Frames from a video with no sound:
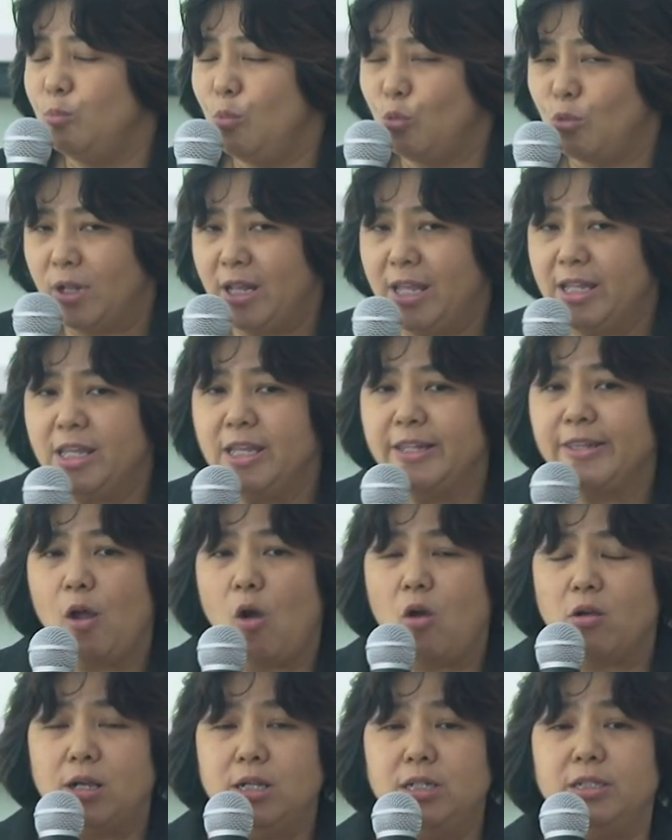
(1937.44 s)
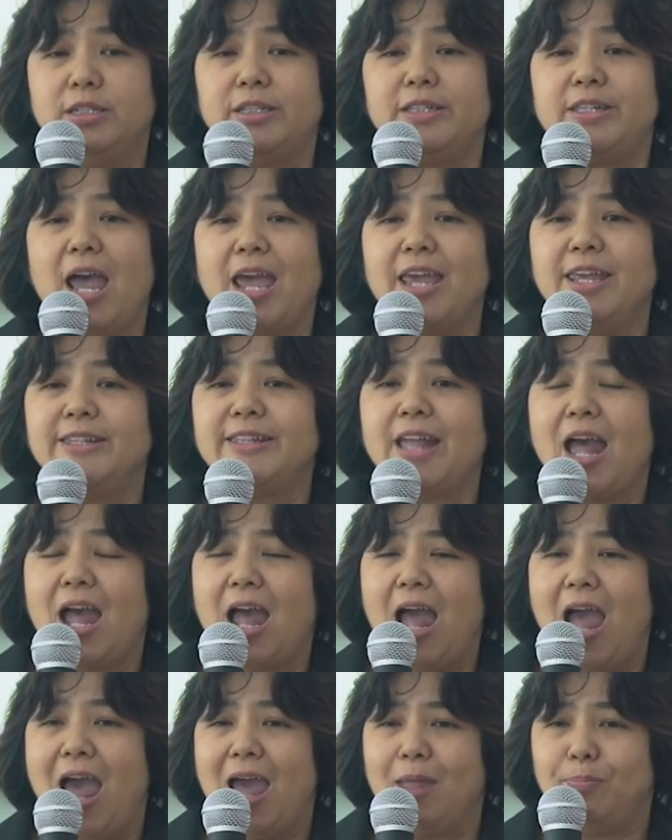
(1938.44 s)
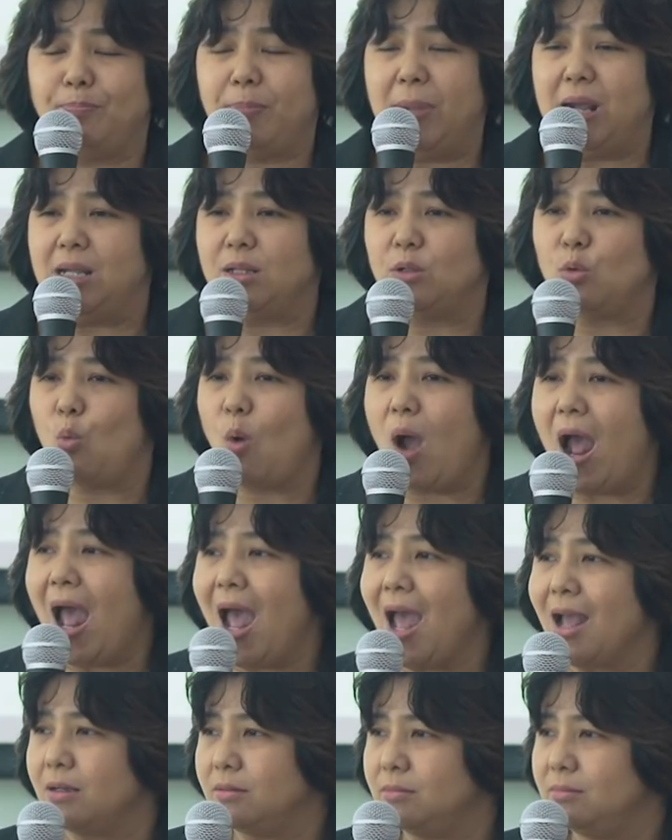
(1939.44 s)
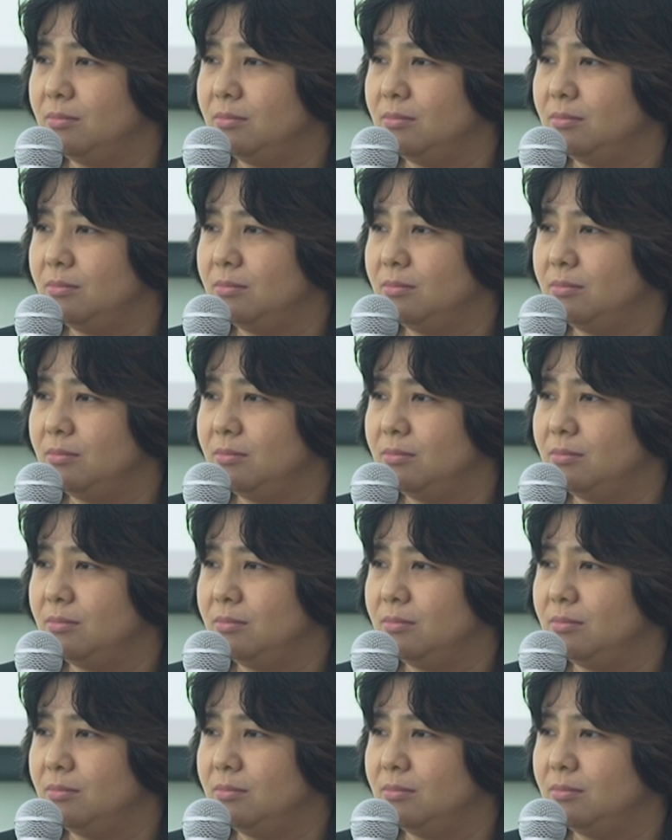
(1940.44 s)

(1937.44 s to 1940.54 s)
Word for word: บุคลิกที่สองคือใจสะอาดเปิดกว้าง